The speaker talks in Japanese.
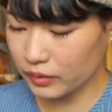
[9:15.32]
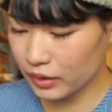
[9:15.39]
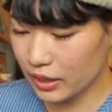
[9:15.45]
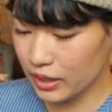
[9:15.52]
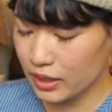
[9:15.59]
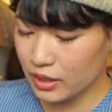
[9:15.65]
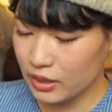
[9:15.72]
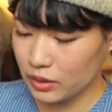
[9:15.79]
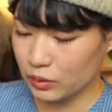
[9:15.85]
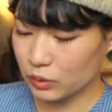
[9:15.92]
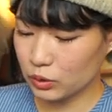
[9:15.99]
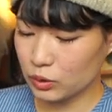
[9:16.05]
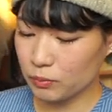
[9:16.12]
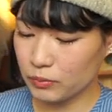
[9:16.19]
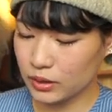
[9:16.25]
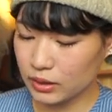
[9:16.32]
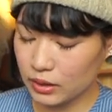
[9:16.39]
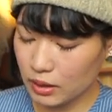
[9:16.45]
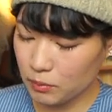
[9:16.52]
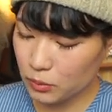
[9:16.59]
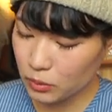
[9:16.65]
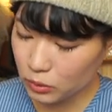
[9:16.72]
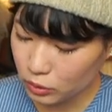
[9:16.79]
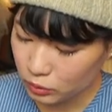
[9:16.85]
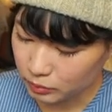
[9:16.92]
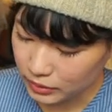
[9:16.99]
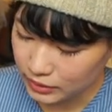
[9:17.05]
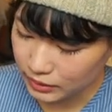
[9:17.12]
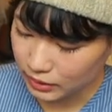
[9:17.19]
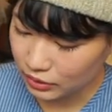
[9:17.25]
でこのピーター・ボロの
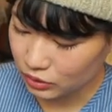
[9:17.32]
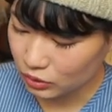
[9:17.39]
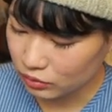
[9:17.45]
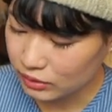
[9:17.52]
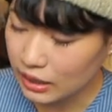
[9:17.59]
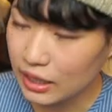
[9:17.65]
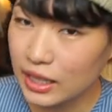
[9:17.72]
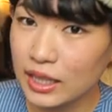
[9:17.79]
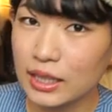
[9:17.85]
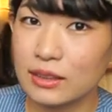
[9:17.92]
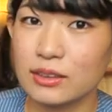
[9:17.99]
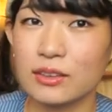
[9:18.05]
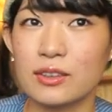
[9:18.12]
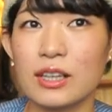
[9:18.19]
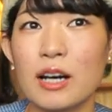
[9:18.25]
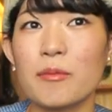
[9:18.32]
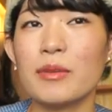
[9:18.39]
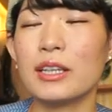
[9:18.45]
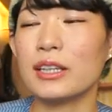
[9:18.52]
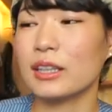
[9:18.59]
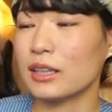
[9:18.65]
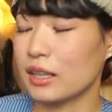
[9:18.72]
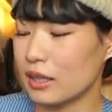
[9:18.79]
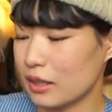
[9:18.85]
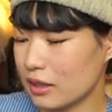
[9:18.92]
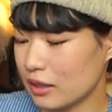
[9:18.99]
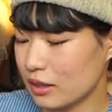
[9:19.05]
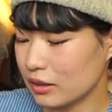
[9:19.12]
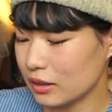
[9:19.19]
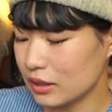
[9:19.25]
バスケットはあの
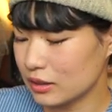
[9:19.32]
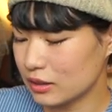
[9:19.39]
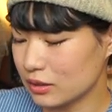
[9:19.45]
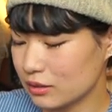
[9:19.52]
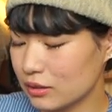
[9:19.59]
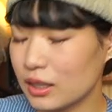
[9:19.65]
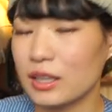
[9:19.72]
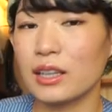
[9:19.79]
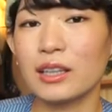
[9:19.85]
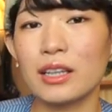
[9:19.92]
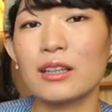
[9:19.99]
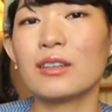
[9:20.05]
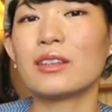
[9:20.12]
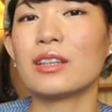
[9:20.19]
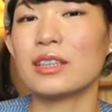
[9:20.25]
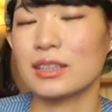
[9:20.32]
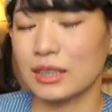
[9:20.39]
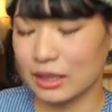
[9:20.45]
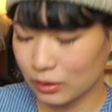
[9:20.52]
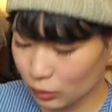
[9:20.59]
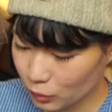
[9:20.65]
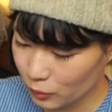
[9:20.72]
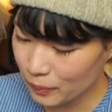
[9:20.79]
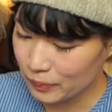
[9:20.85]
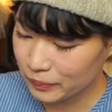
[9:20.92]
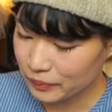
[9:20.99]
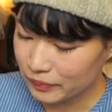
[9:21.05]
アメリカで作られてるんですけど